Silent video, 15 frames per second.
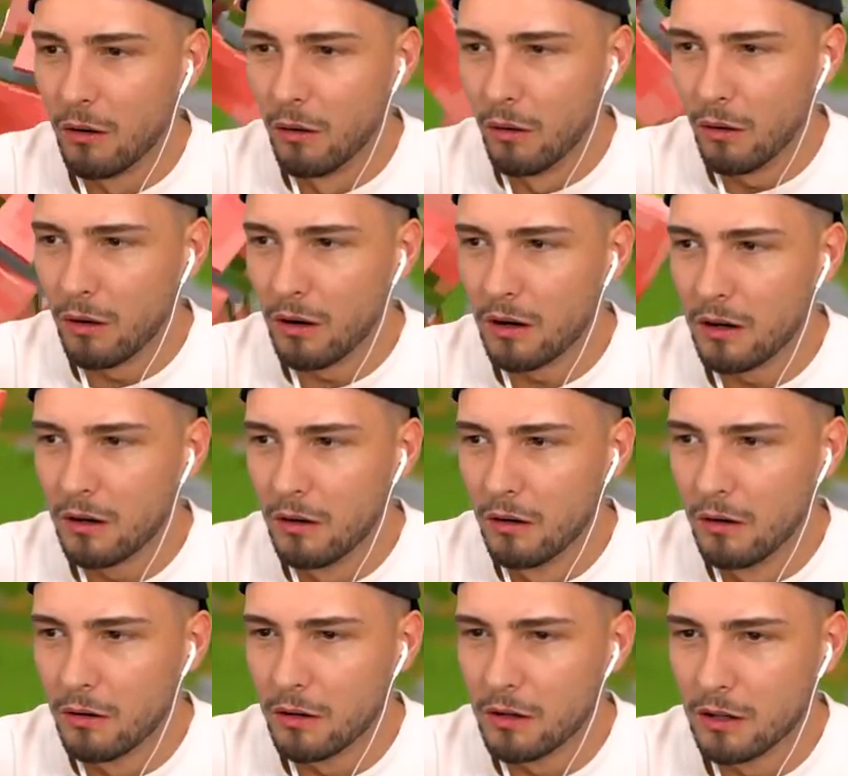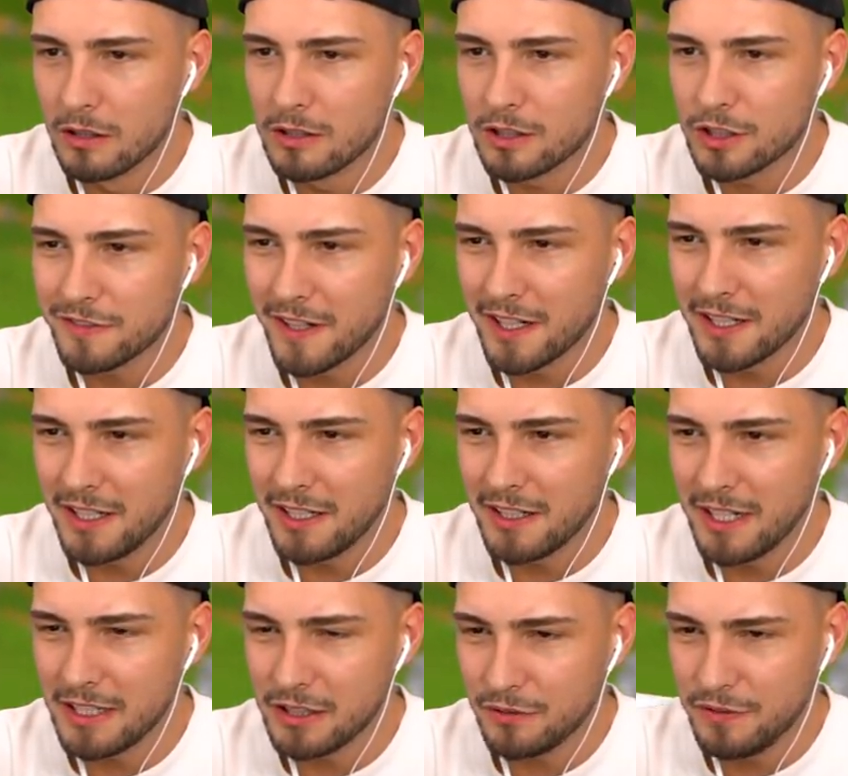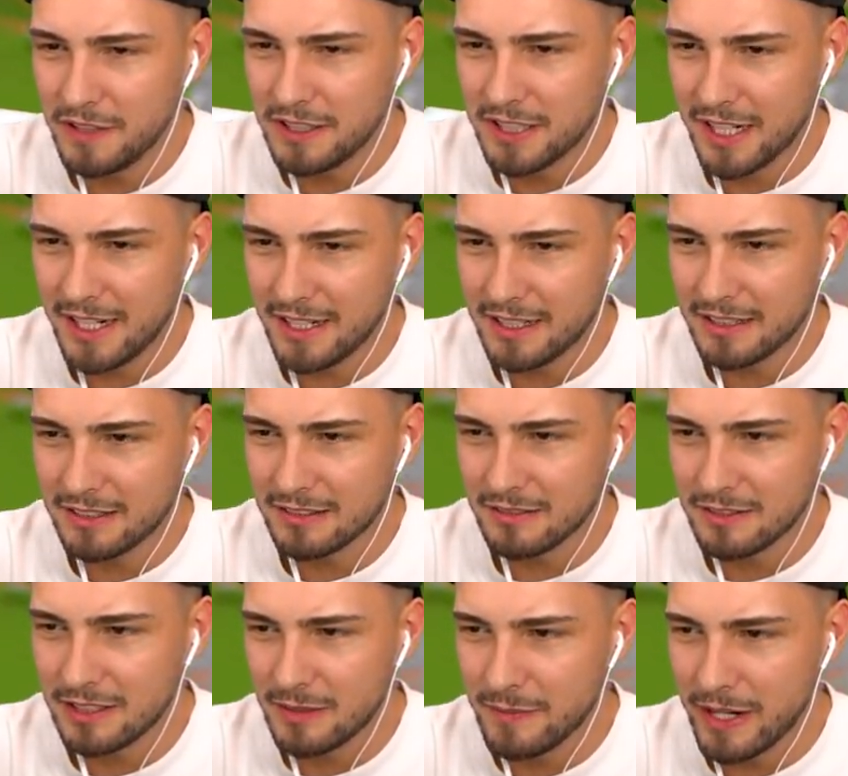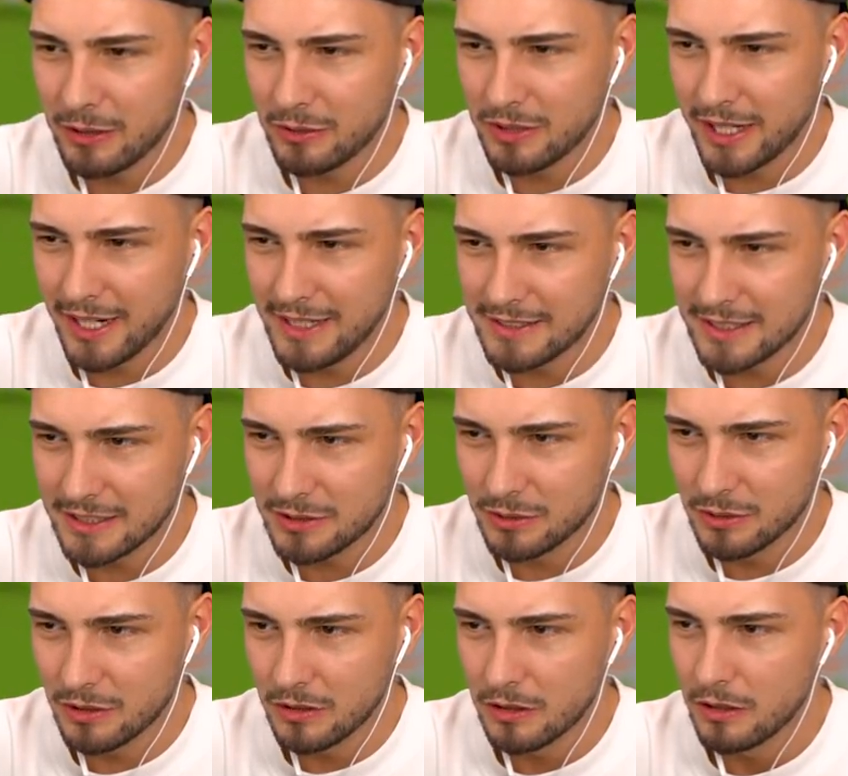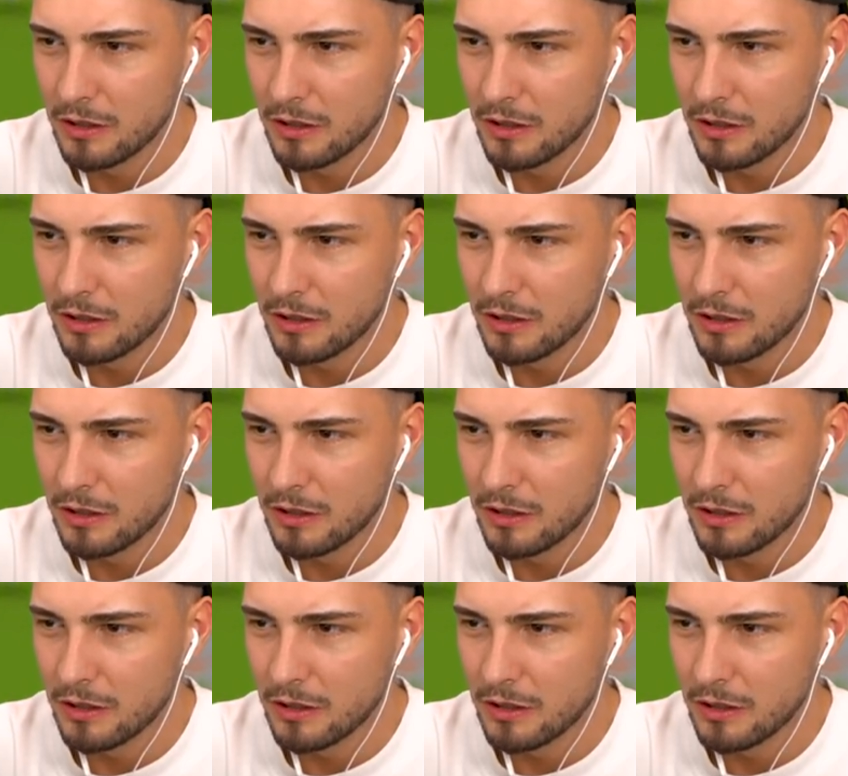Oh, oh Gott, Schweini, nicht so viel trinken. Je mehr du trinkst, desto...